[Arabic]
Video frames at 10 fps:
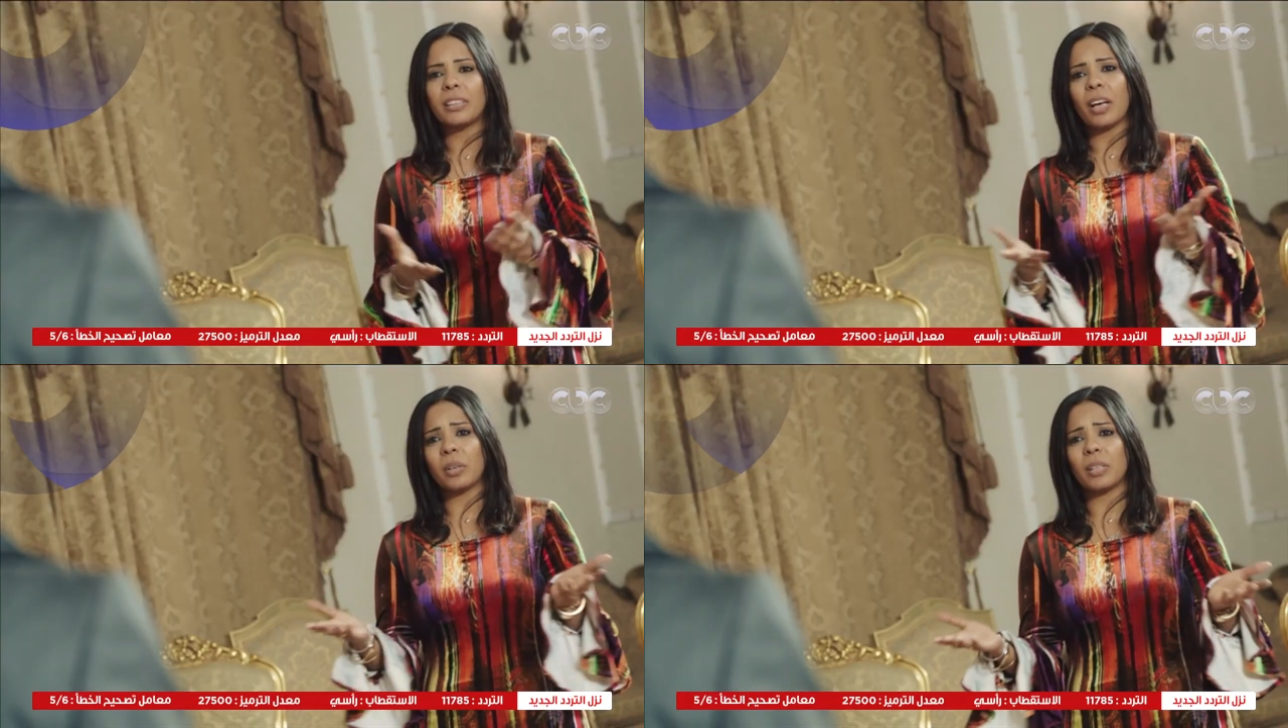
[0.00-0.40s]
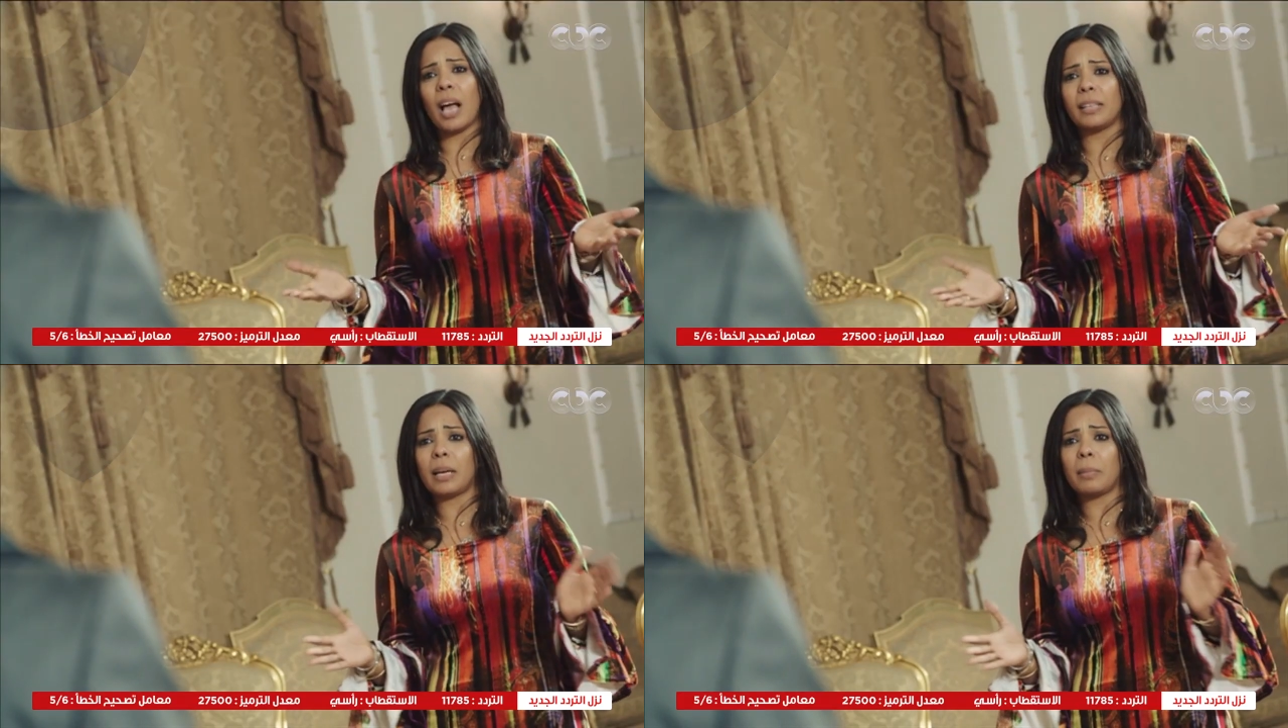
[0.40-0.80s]
تاخد
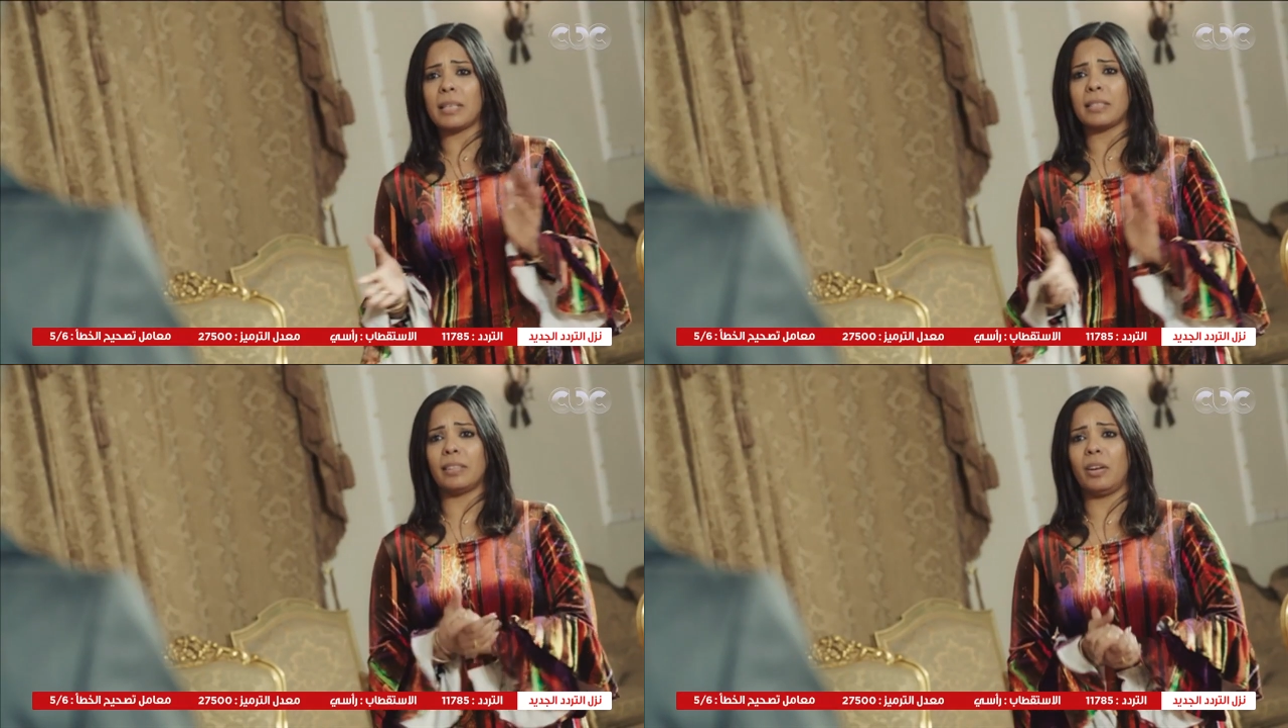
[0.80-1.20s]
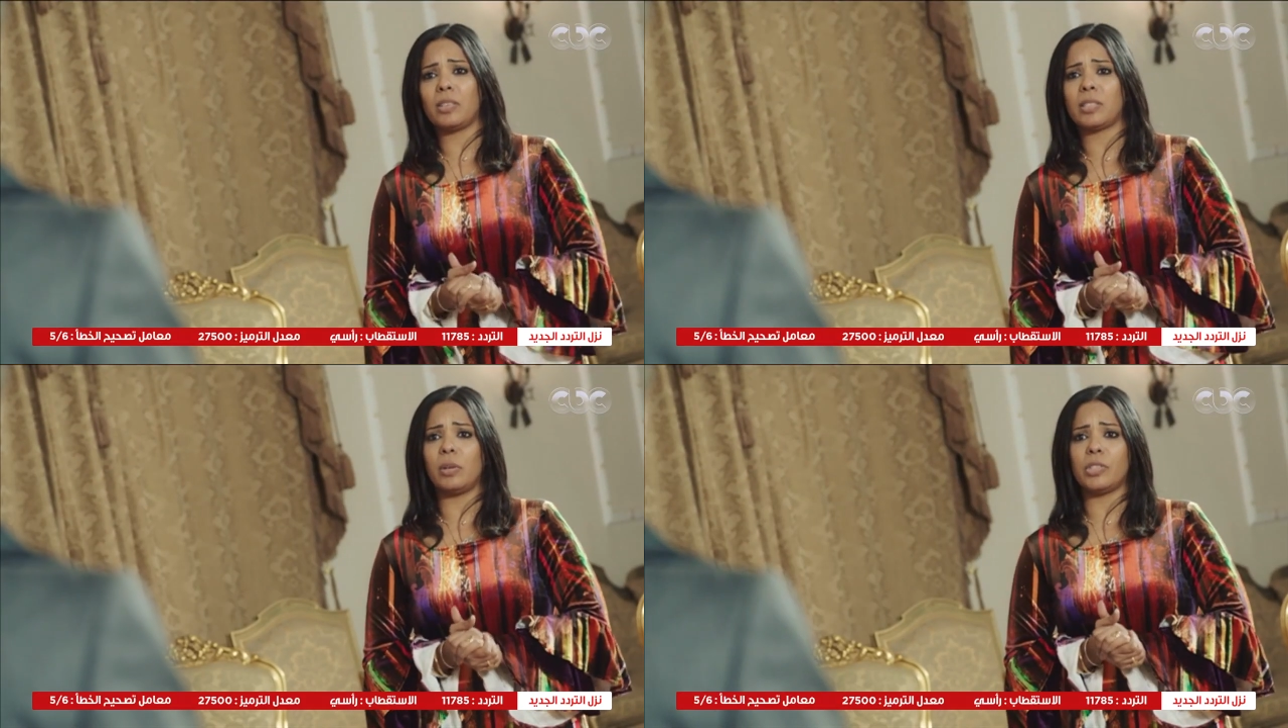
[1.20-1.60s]
راحتك مع ست
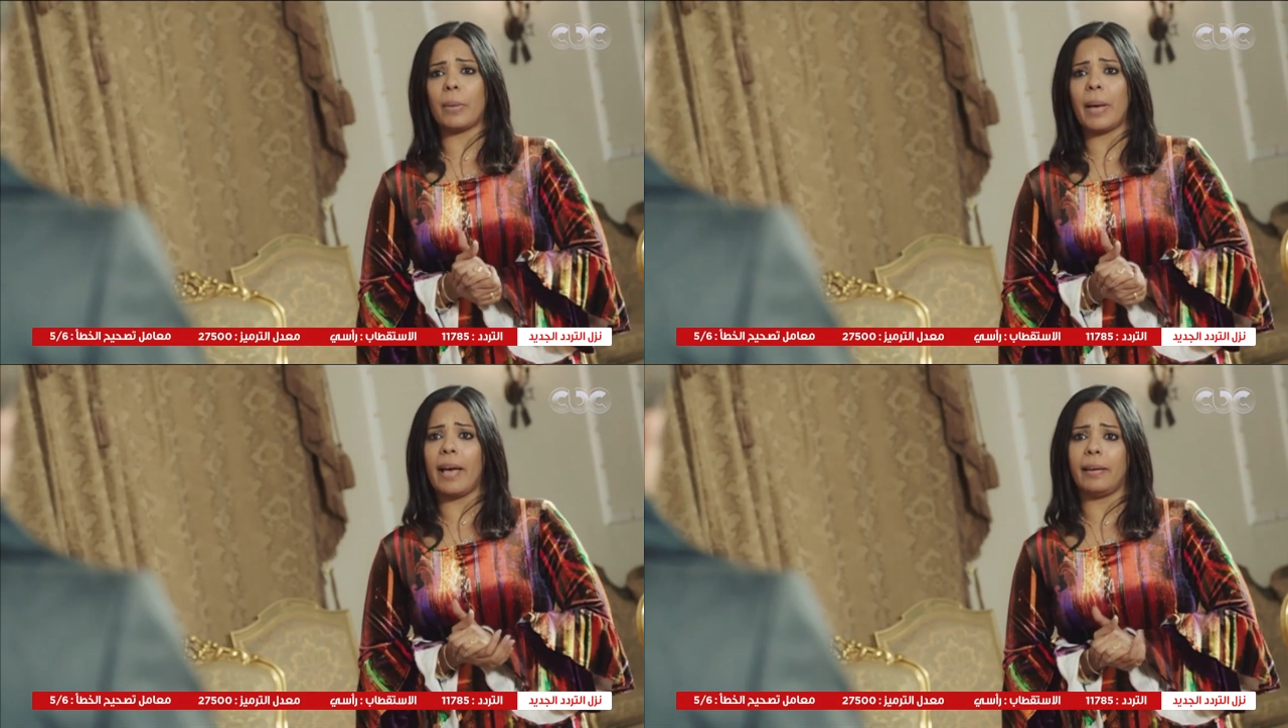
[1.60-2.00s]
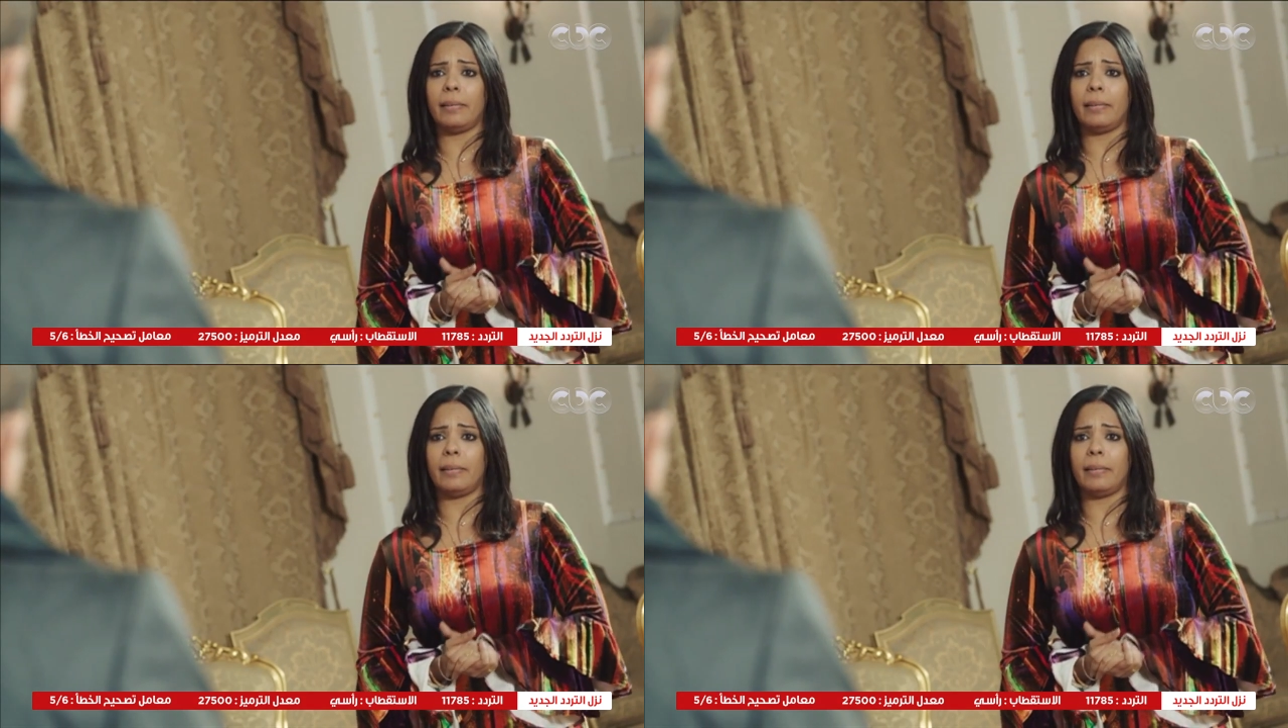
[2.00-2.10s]
الحسن والجمال